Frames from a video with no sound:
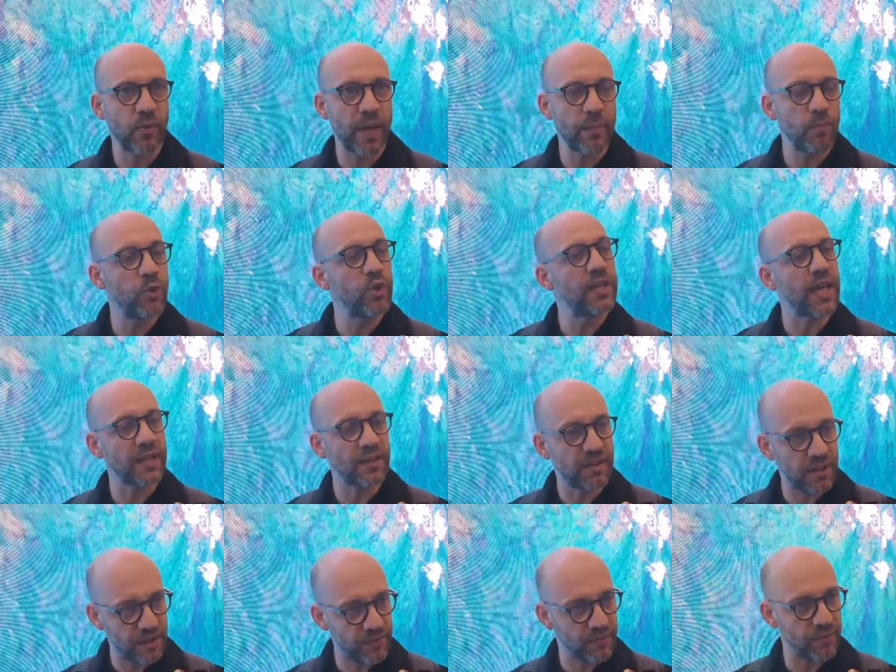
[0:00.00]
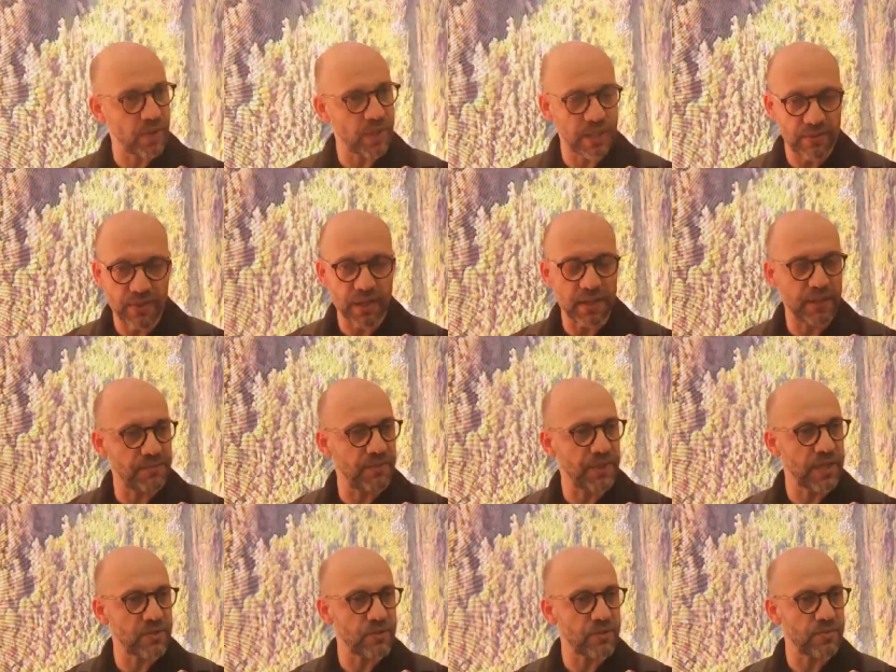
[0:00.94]
é muito ativo a nível de
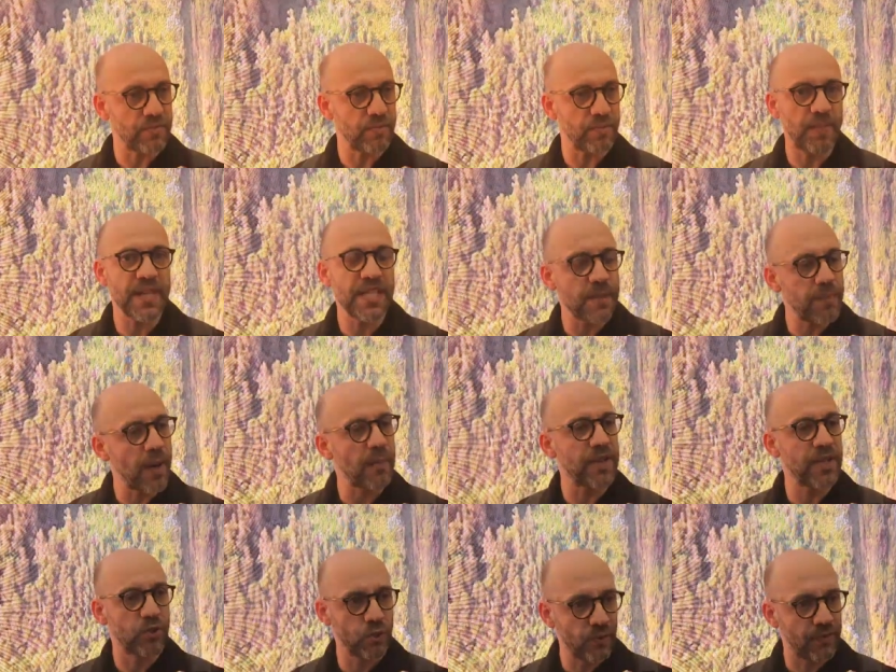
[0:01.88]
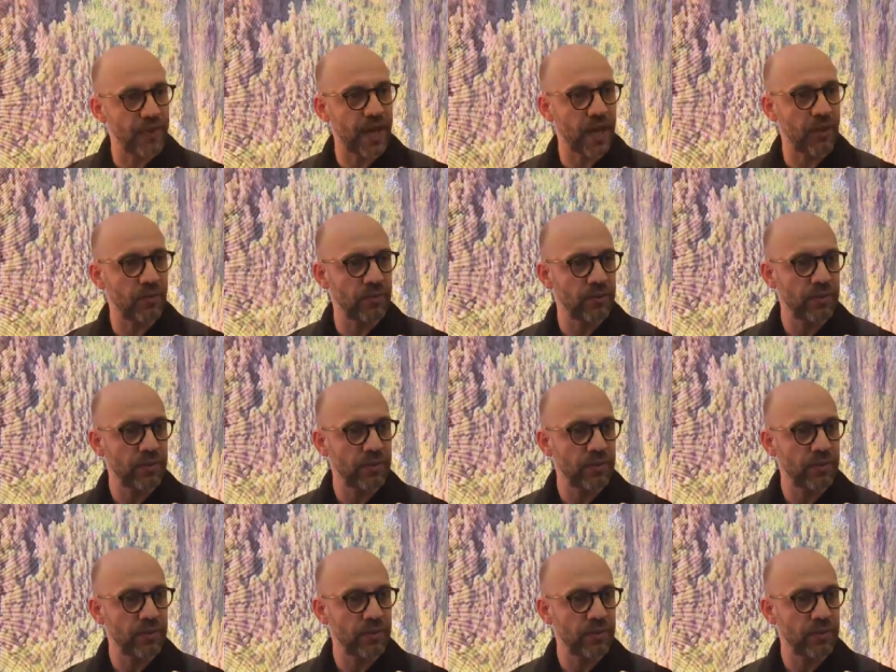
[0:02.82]
eventos, principalmente no verão.